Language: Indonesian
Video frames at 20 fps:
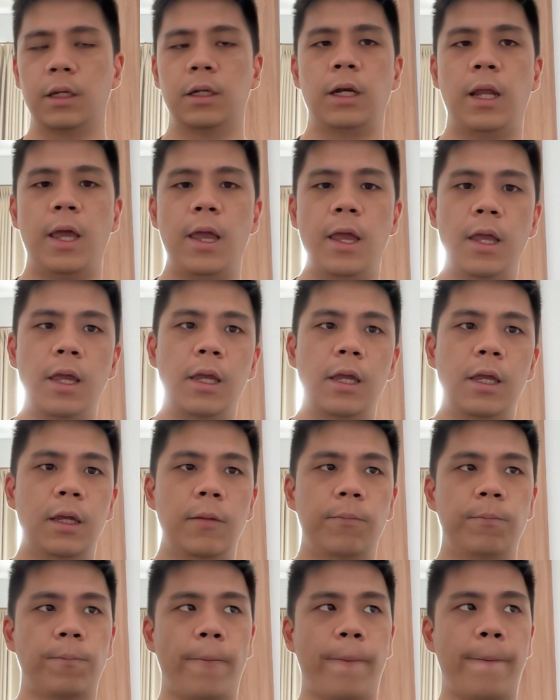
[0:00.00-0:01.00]
Nah,
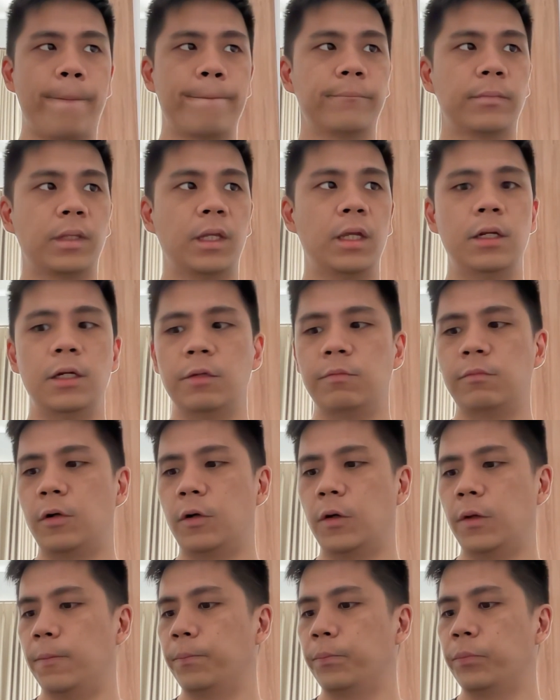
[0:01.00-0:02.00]
gini nih bro,